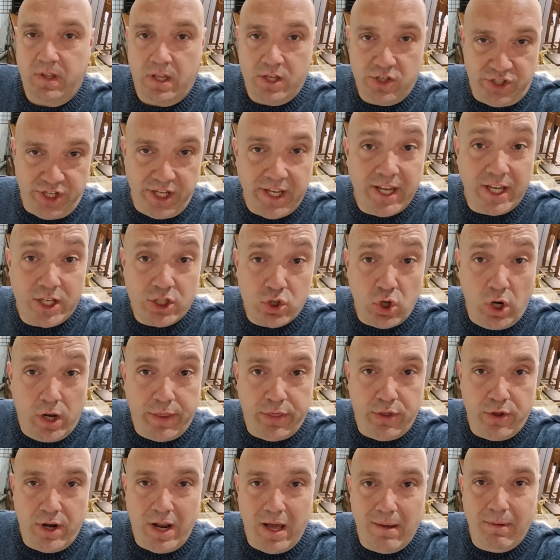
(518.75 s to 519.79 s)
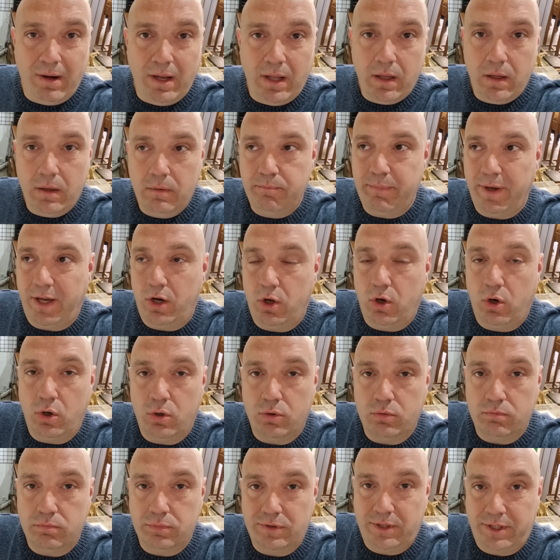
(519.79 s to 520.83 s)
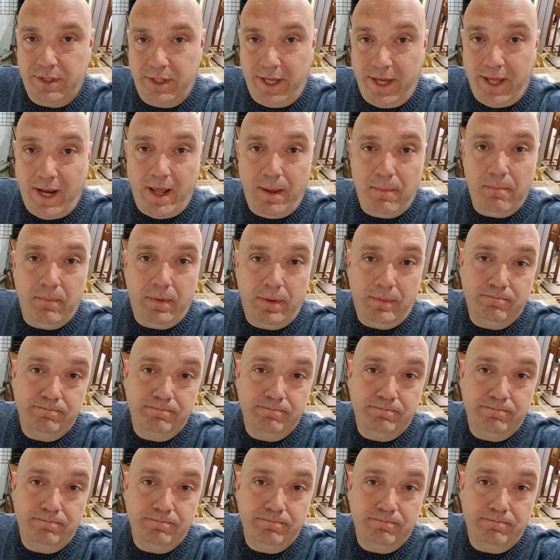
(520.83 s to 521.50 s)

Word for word: sí que es coleccionable, pero tiene,